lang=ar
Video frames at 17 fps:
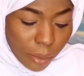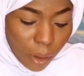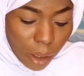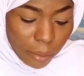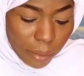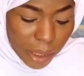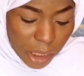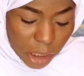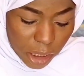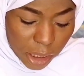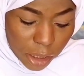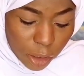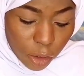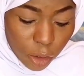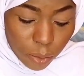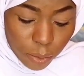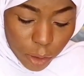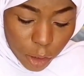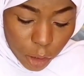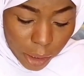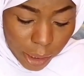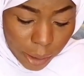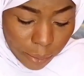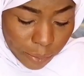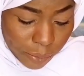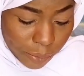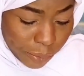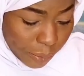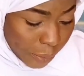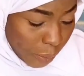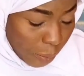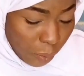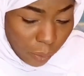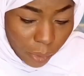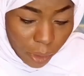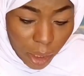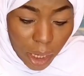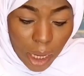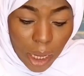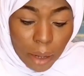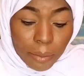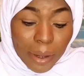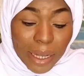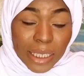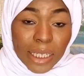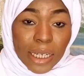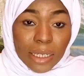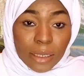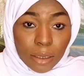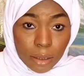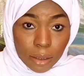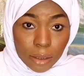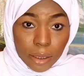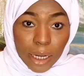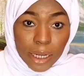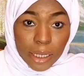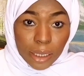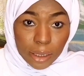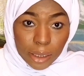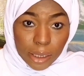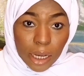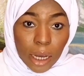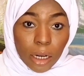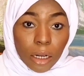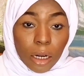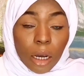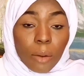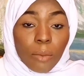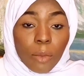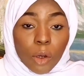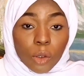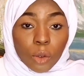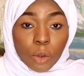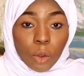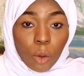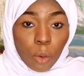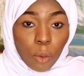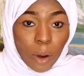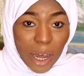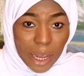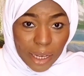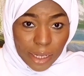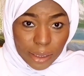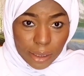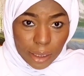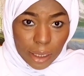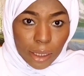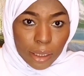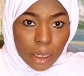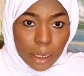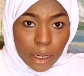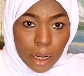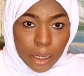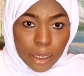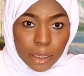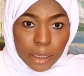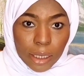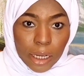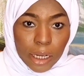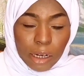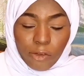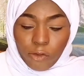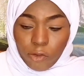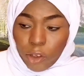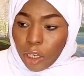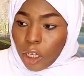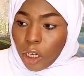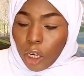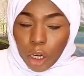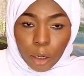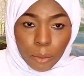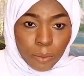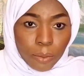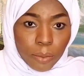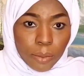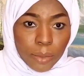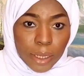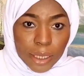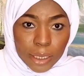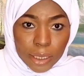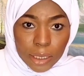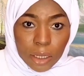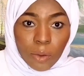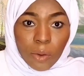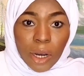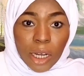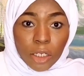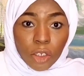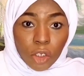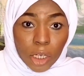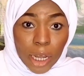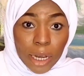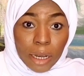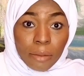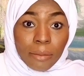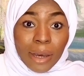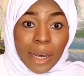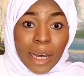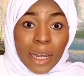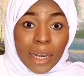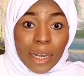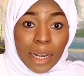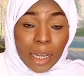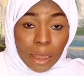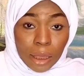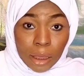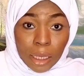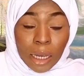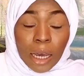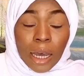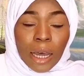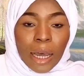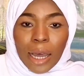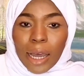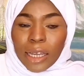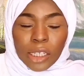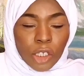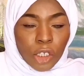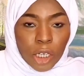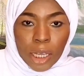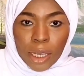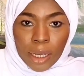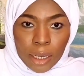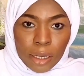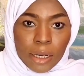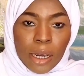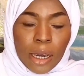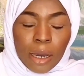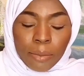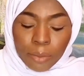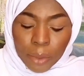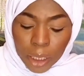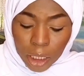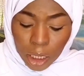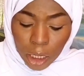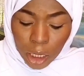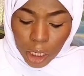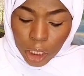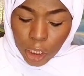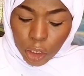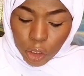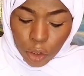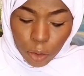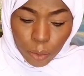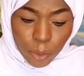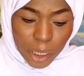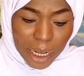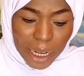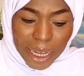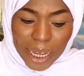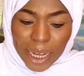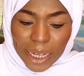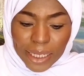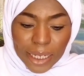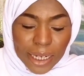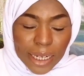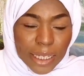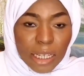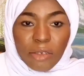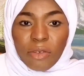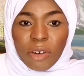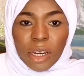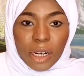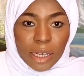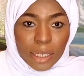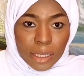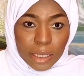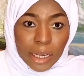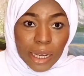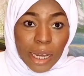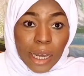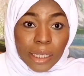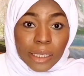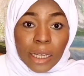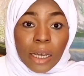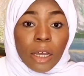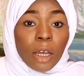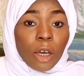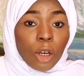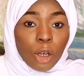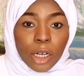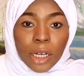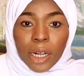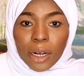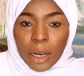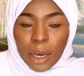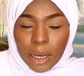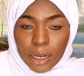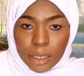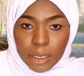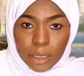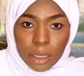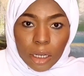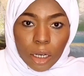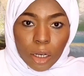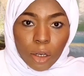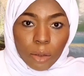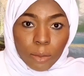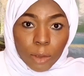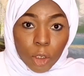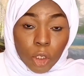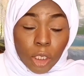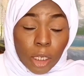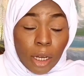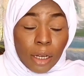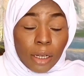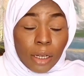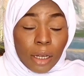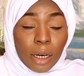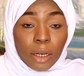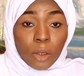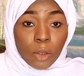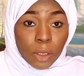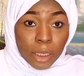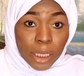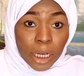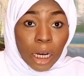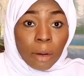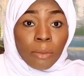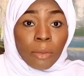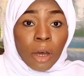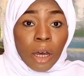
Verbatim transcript: معلش قاعدة أكتب بسرعة بعدين راح نختار موضوع واحد احنا راح نتكلم فيه الحب الزواج المال اي شيء احنا حابين نجذب لحياتنا سفر السعاده كلها راح انزل لكم ان شاء الله قدام